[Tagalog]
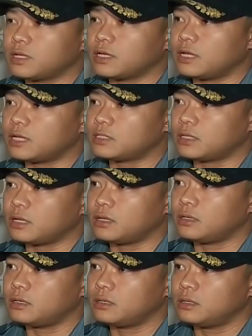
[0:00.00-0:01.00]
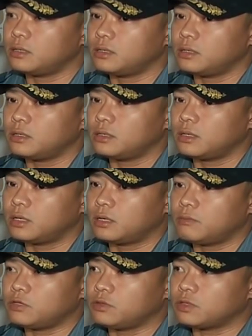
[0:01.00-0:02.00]
nag-relax siya. Uh,
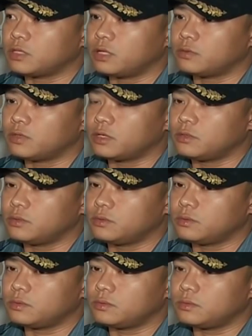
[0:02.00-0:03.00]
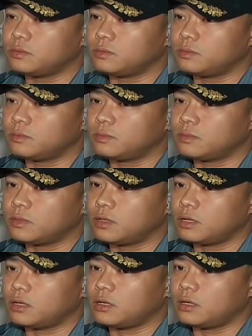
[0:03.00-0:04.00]
medyo nag-downguard yung
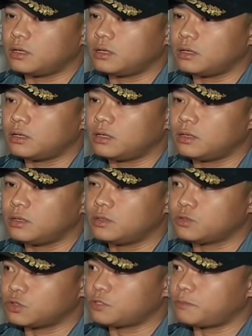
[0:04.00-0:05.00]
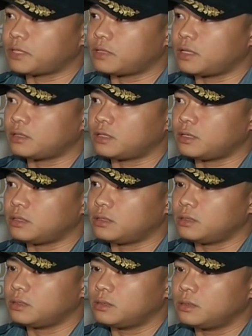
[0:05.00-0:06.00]
uh, suspect natin.
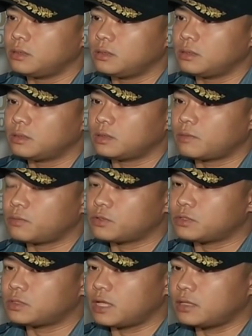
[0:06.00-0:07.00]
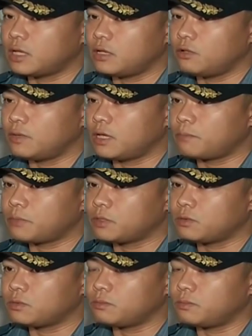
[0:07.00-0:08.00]
Tapos dahan-dahan lumalapit
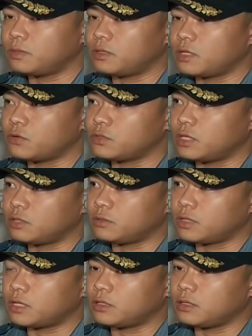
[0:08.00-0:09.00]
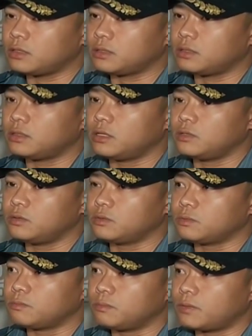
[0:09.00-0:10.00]
yung negotiator natin, then
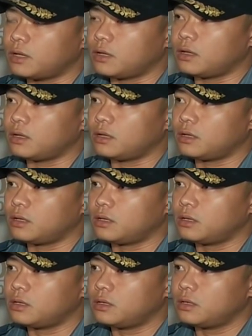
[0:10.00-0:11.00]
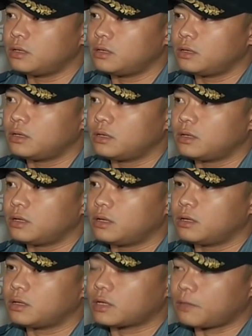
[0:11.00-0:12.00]
yung uh,
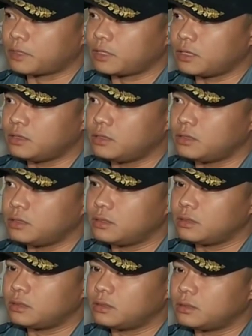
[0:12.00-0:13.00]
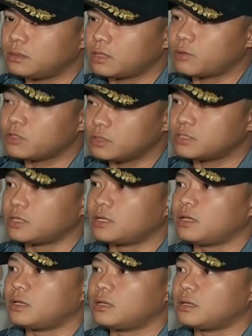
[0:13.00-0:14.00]
kapatid. Tapos yun sir,
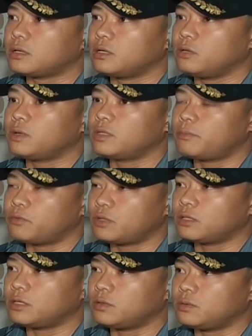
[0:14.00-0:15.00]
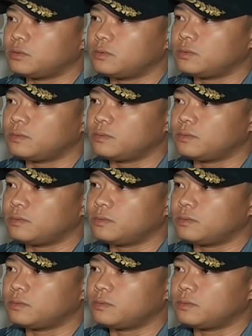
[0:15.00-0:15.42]
uh, kinuha na po natin yung